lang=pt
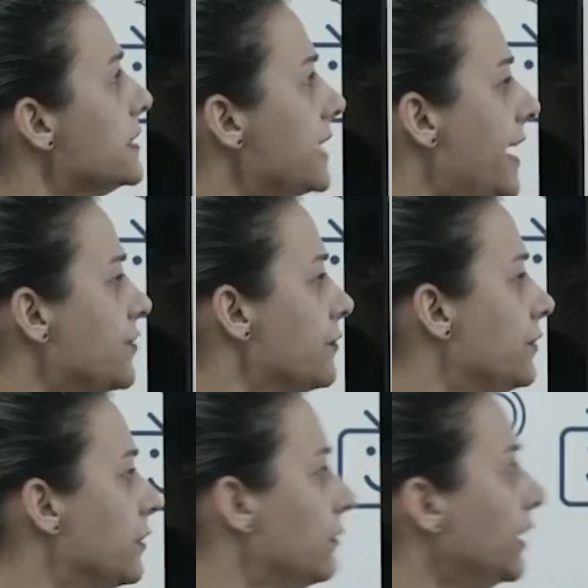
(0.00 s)

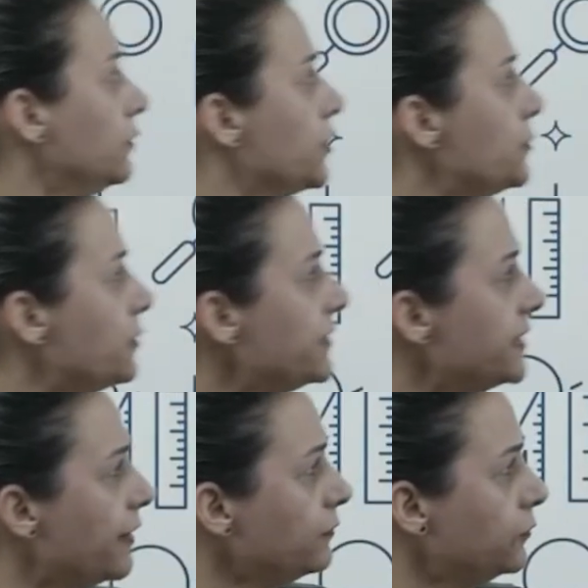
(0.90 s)

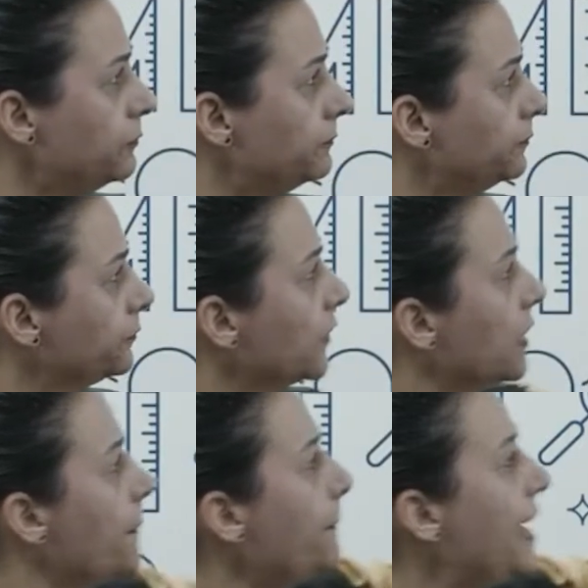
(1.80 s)
7,2%
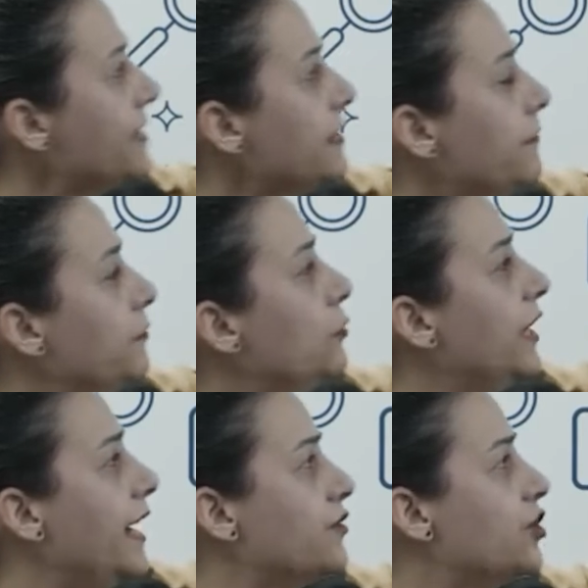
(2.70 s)
passa a
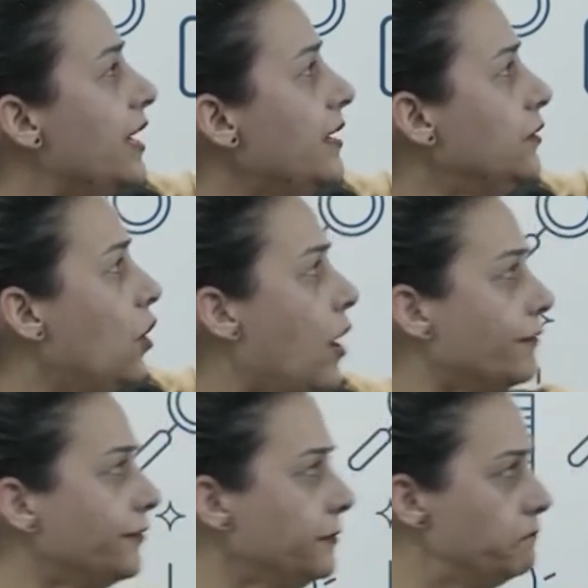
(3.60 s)
vigorar dia
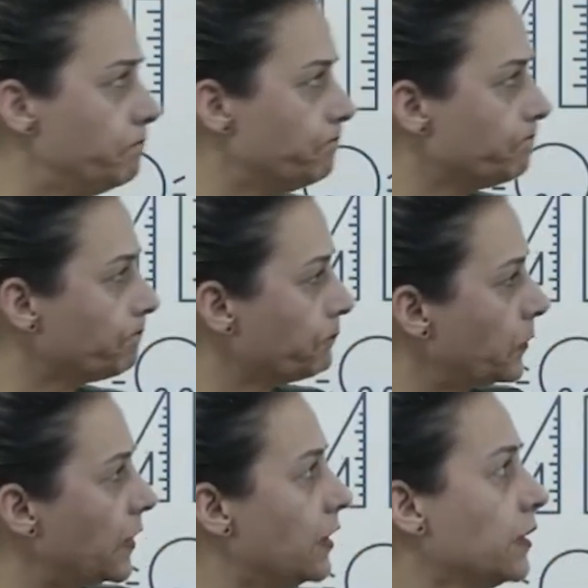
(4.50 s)
9,
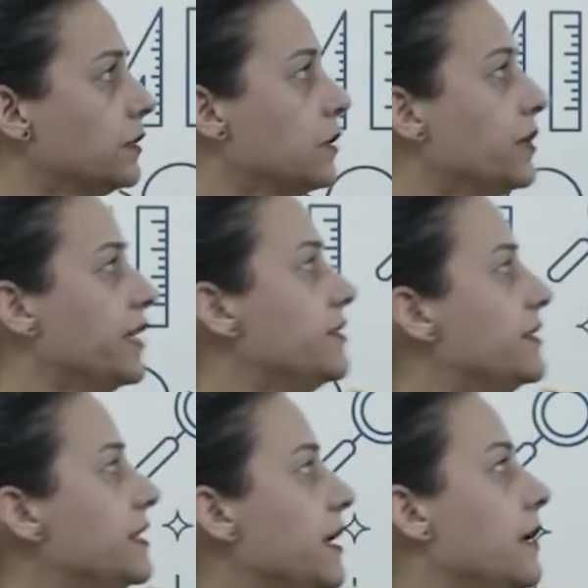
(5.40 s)
então quer
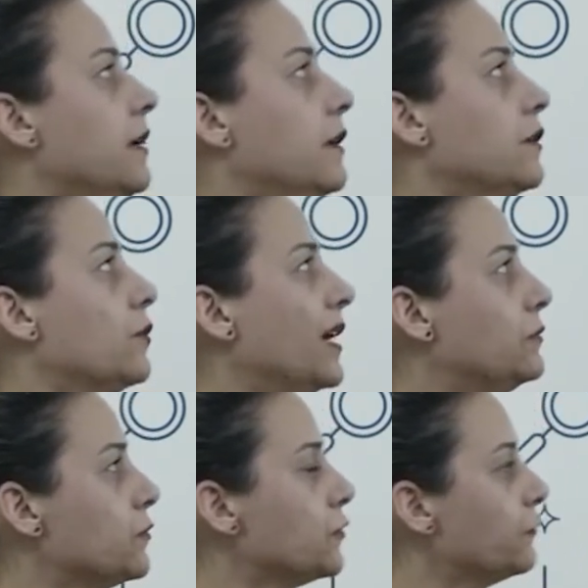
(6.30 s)
dizer que o
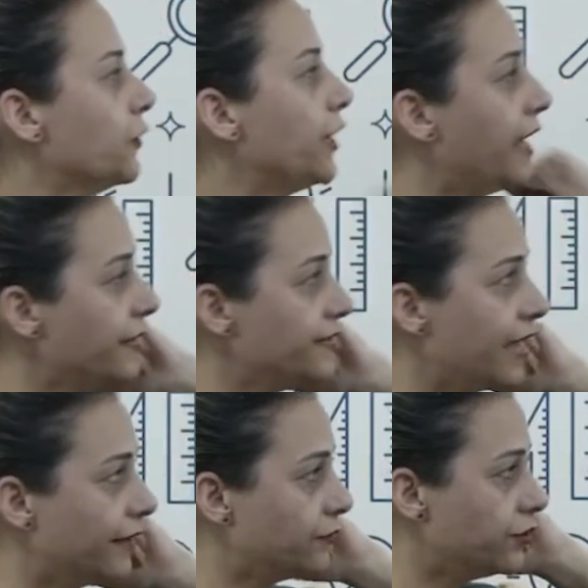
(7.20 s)
anúncio foi
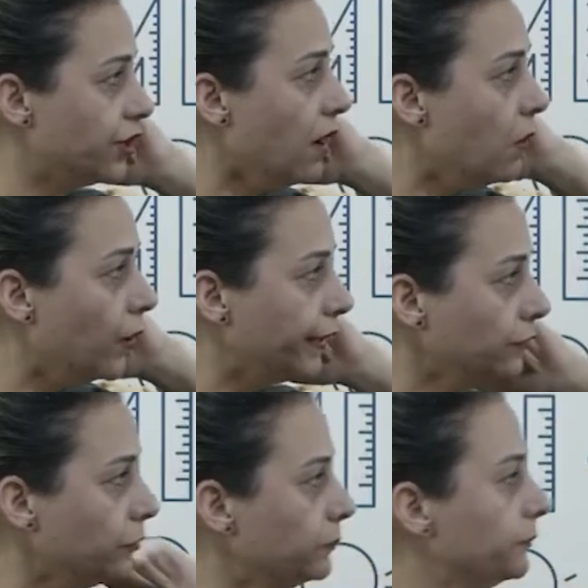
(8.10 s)
realizado dia 8,